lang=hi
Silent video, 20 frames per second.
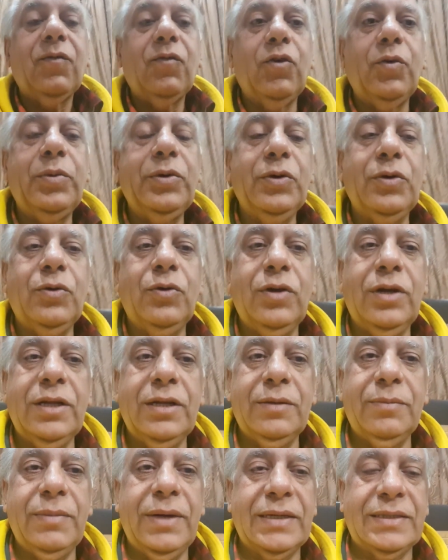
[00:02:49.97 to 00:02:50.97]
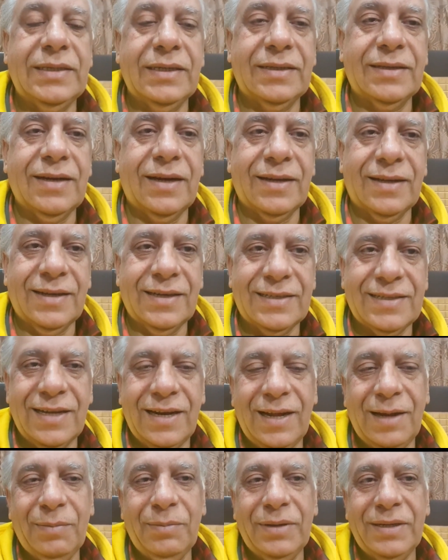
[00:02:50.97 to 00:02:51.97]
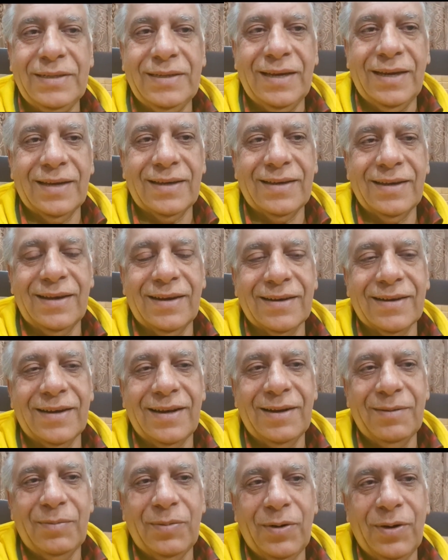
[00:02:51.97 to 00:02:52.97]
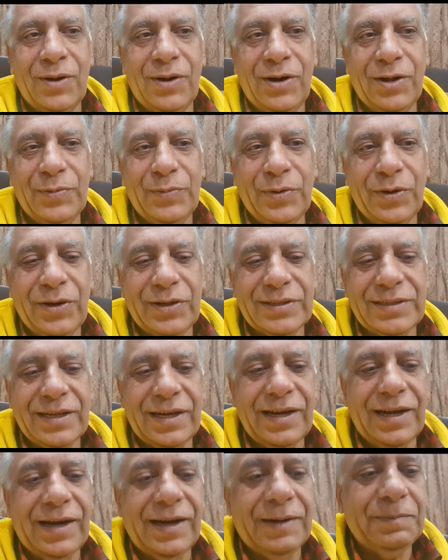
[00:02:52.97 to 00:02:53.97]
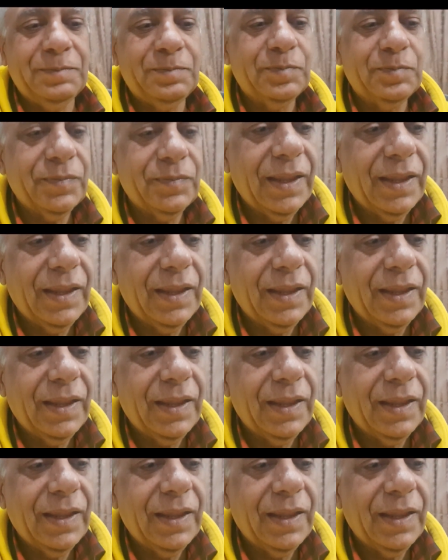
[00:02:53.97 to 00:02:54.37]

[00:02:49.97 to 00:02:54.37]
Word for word: वो भी उन्होंने मैसेज करके सलाम भेजा है कि अंकल बहुत बहुत सलाम